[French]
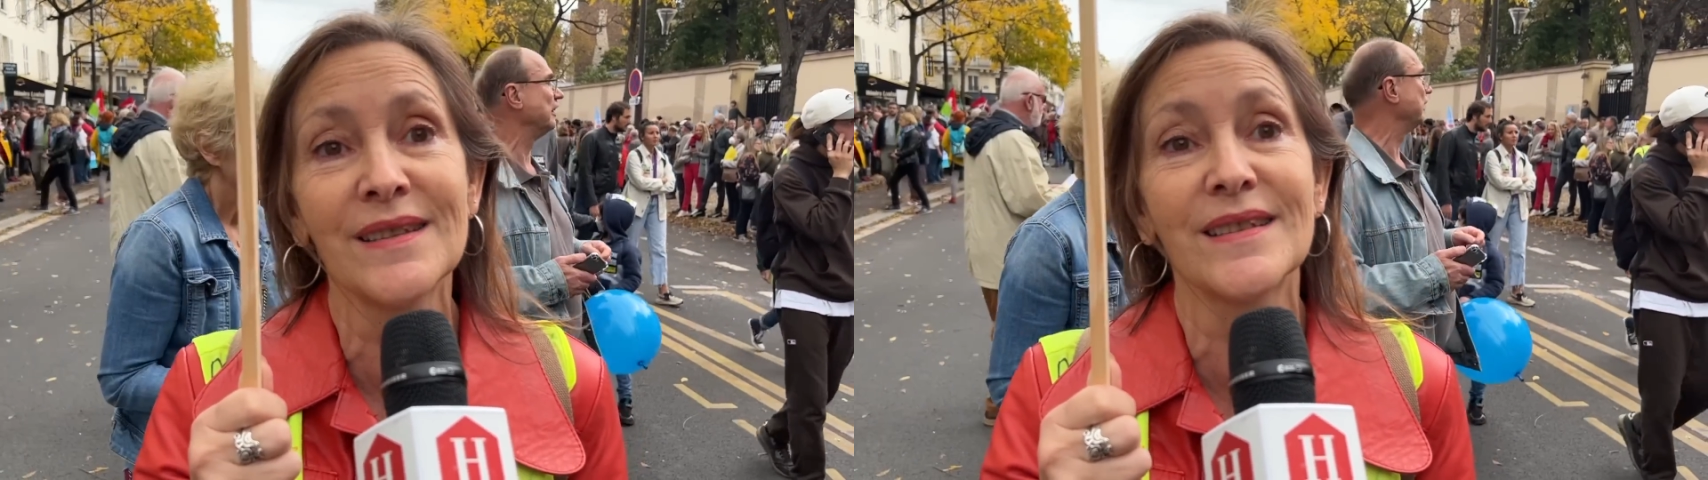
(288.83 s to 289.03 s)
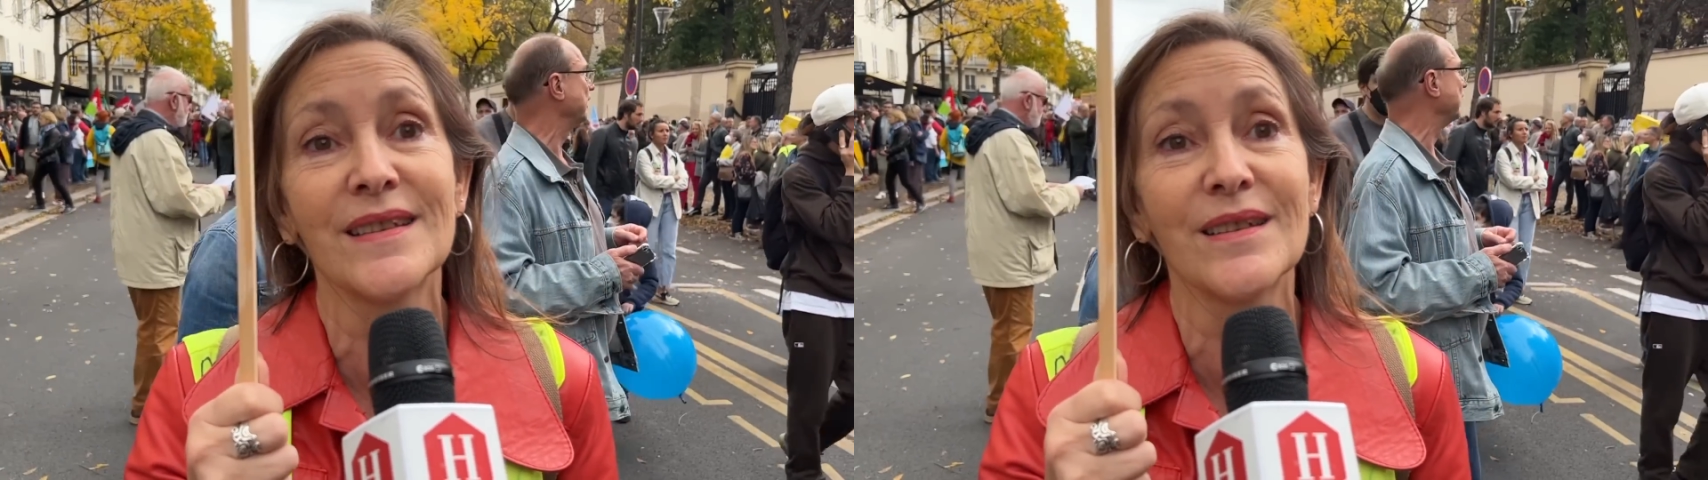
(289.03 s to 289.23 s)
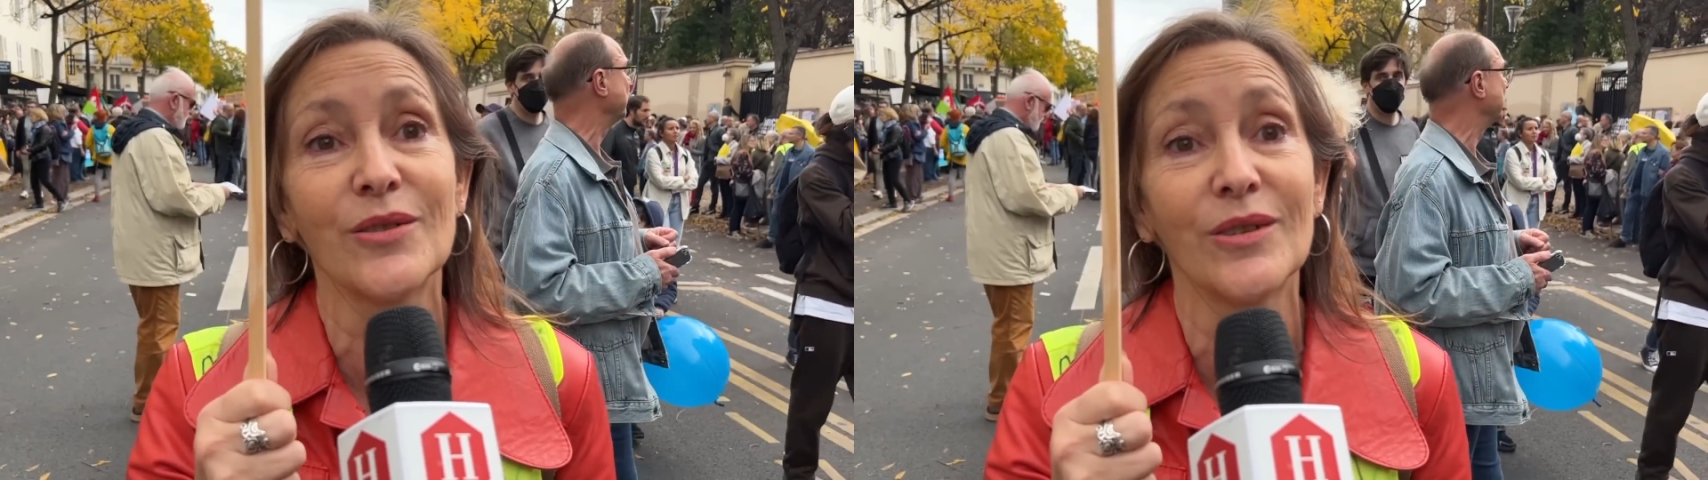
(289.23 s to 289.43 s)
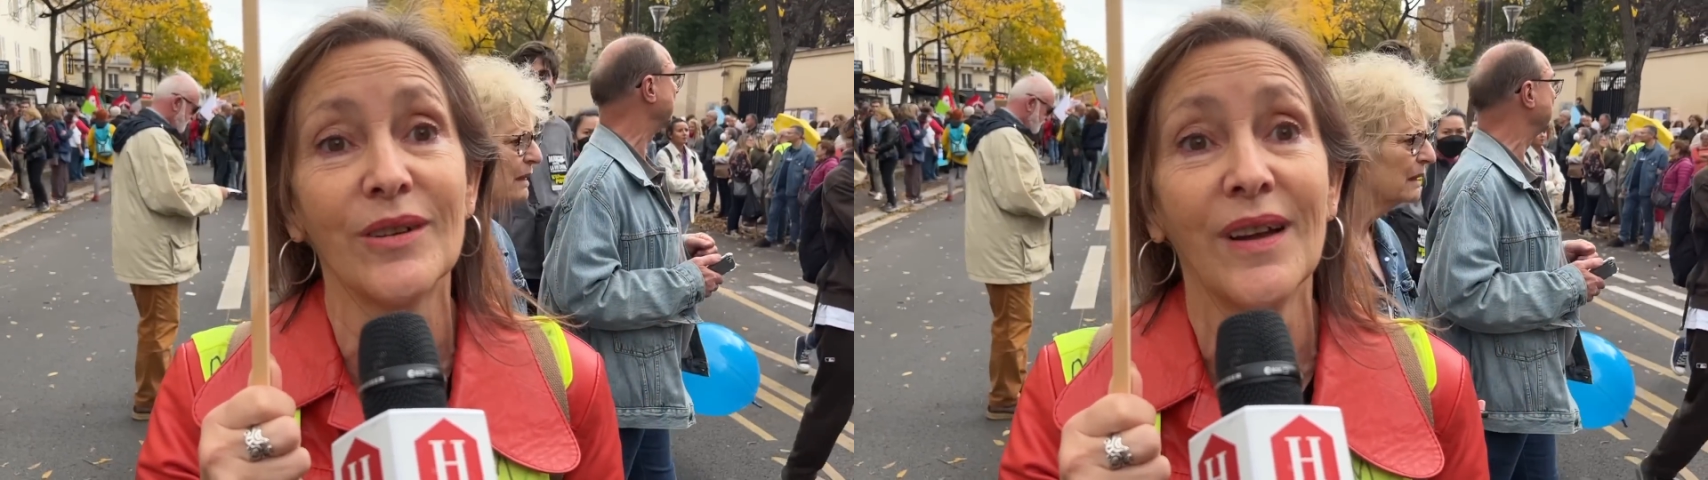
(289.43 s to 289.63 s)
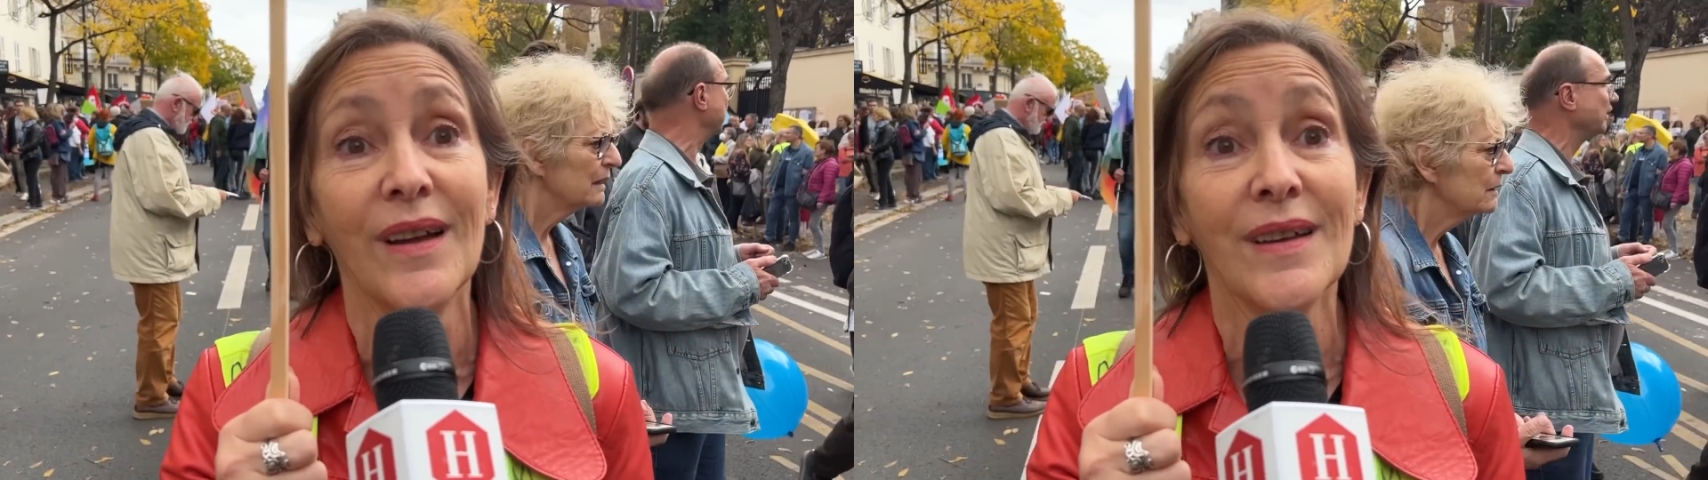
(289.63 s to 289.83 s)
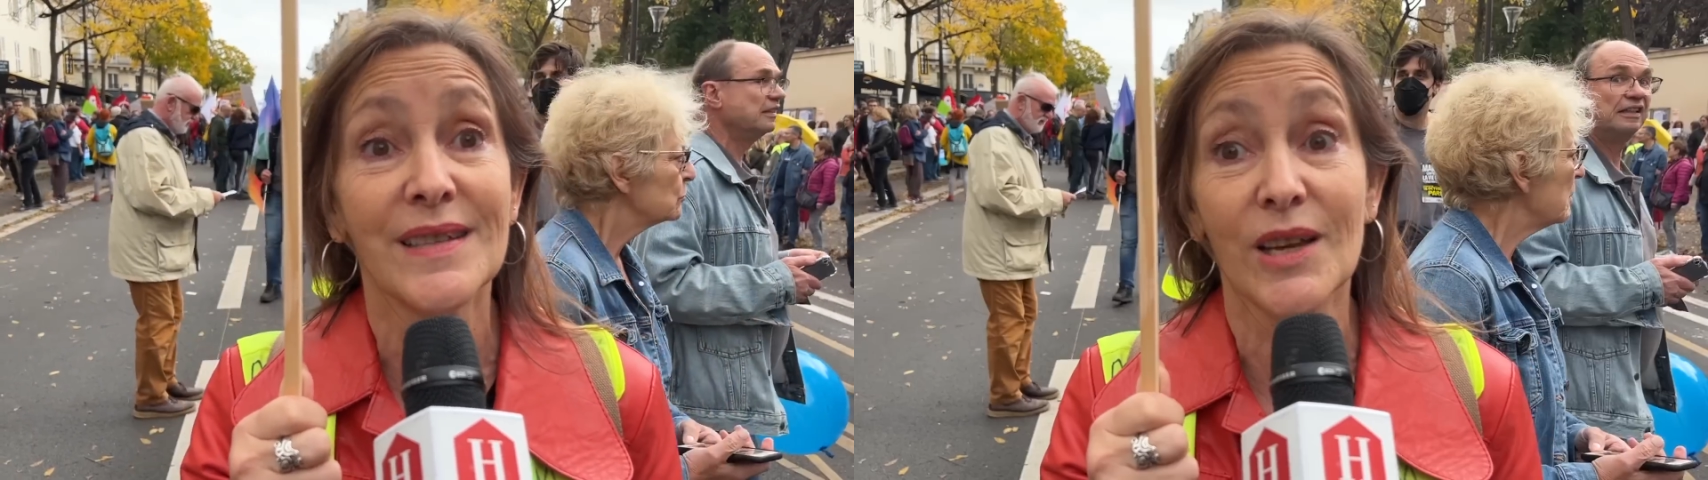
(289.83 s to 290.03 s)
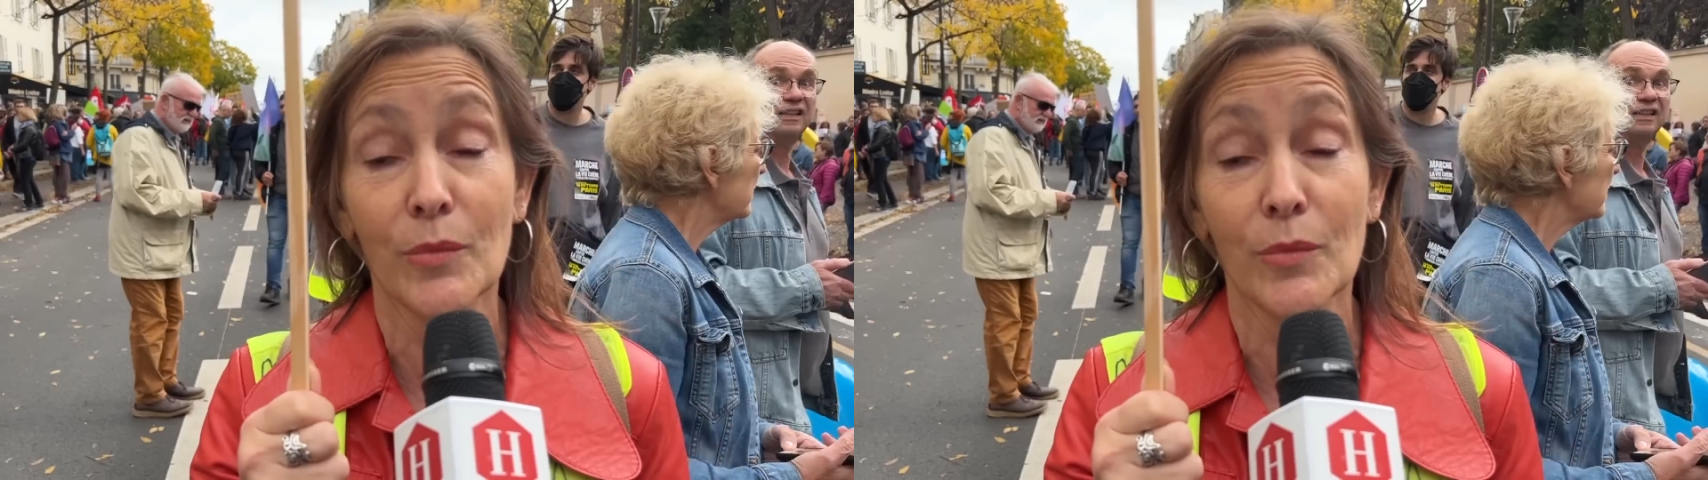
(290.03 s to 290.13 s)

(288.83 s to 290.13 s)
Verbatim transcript: c'est